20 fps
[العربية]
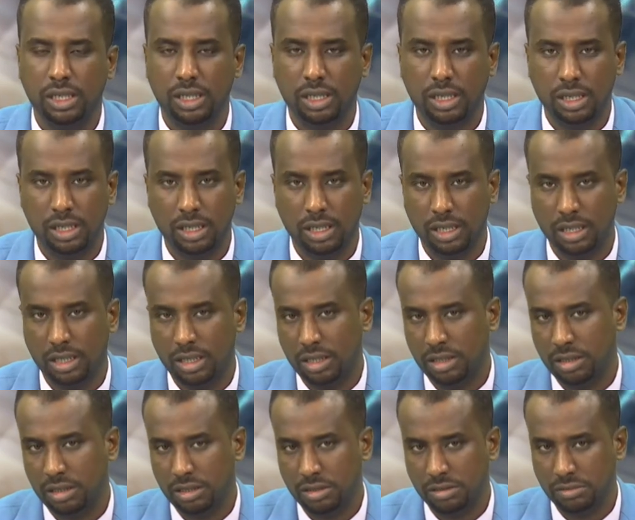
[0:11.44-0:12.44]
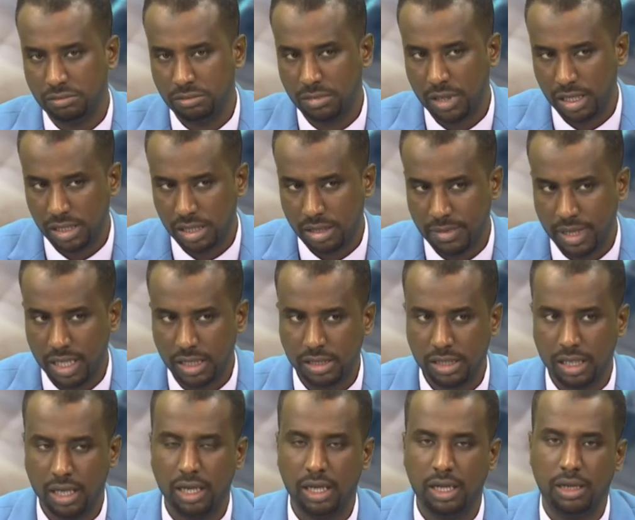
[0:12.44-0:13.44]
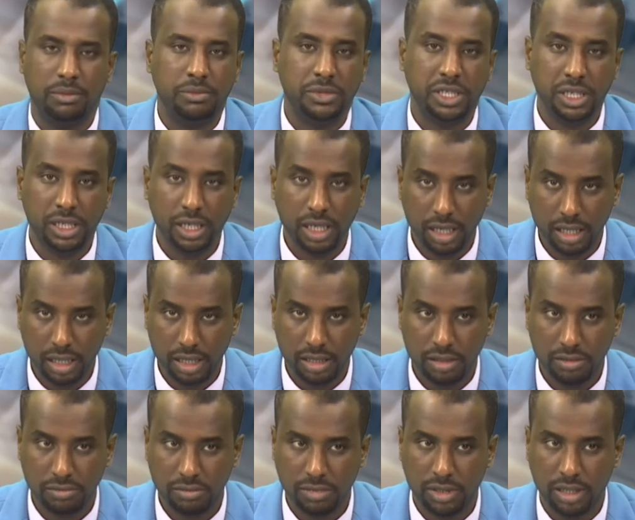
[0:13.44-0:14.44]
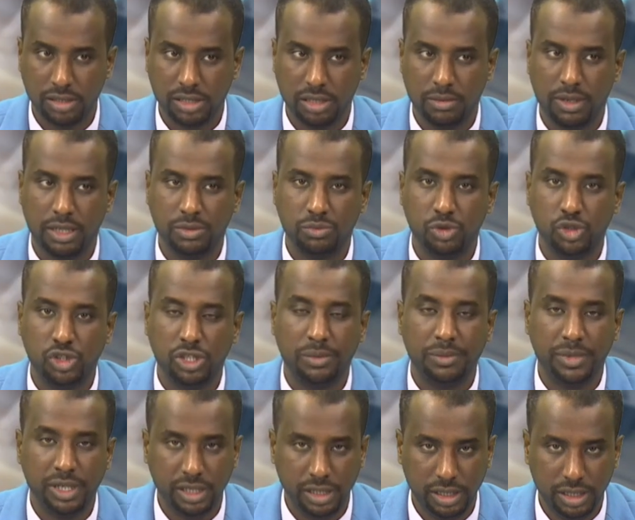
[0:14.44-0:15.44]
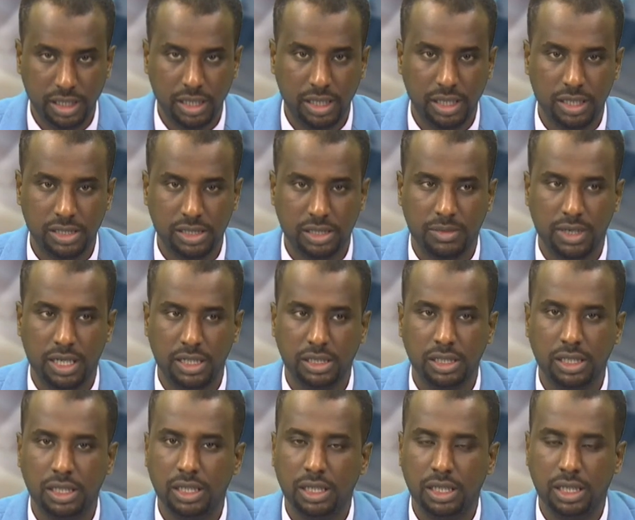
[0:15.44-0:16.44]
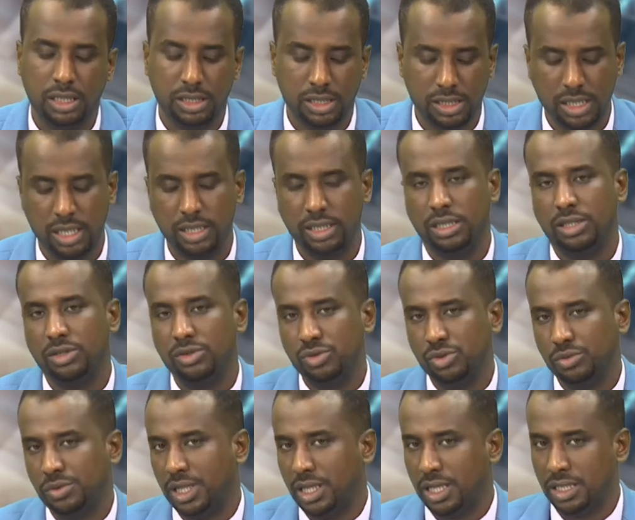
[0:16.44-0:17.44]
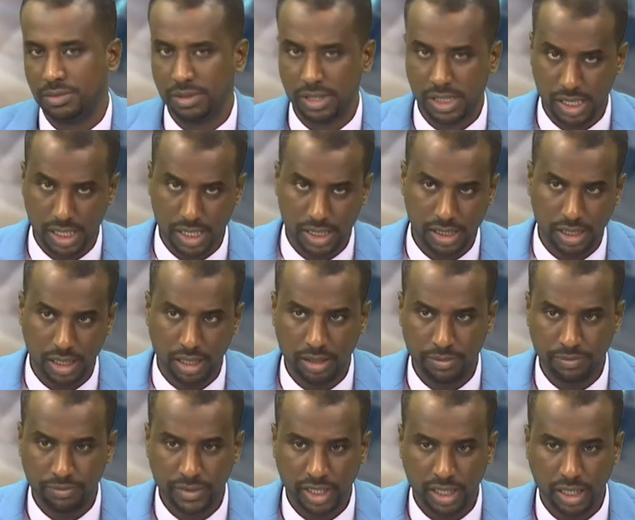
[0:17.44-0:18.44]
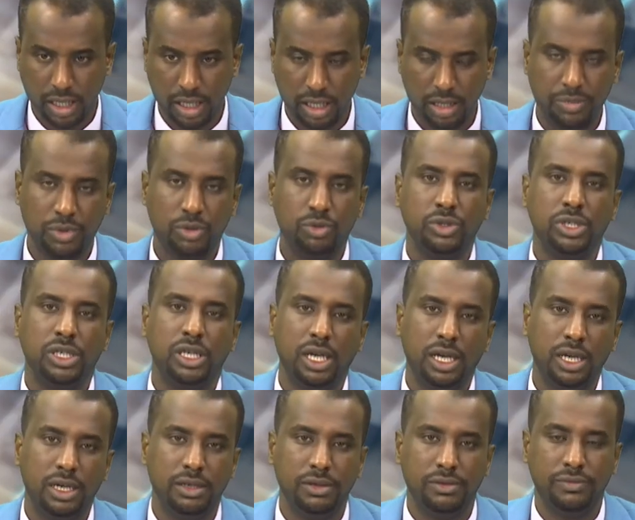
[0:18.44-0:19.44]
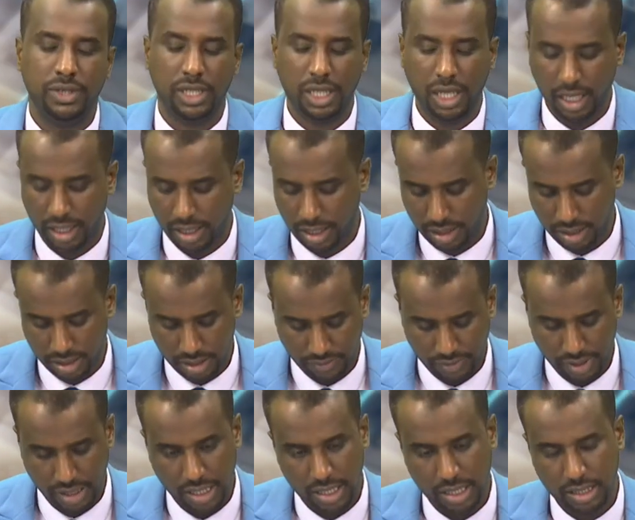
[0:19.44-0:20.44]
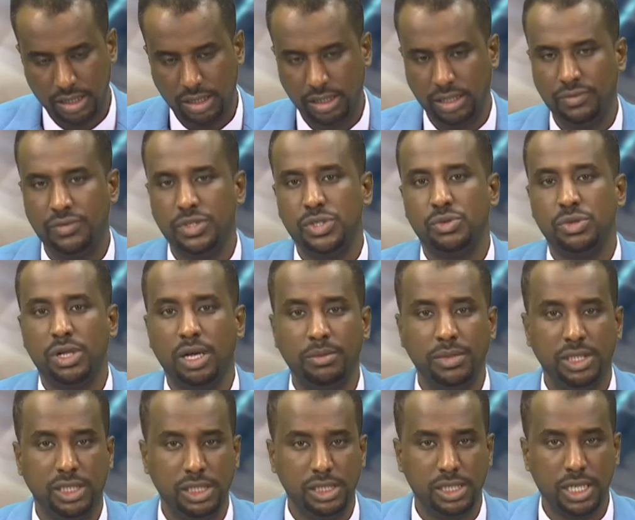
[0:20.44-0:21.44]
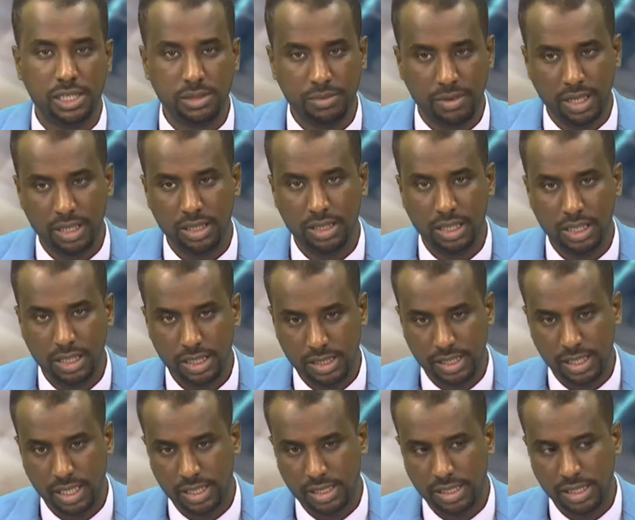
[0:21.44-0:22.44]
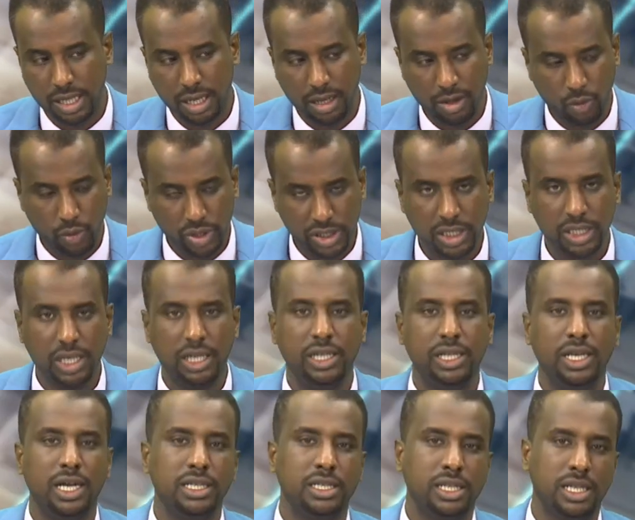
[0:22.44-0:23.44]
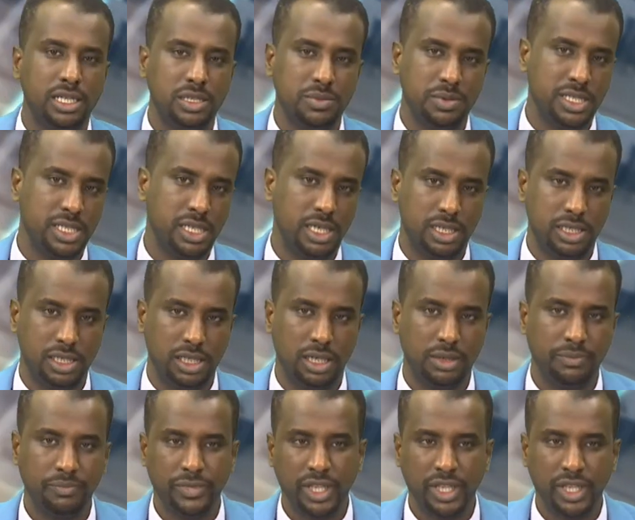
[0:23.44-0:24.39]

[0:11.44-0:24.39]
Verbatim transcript: آه، أزمات أمنية أزمات مجتمعية أزمات اقتصادية ده جزء من الأزمة السياسية اللي بتكون هي في الأعلى فالآن نحن في السودان بنعيش أزمة سياسية وتجليات الأزمة السياسية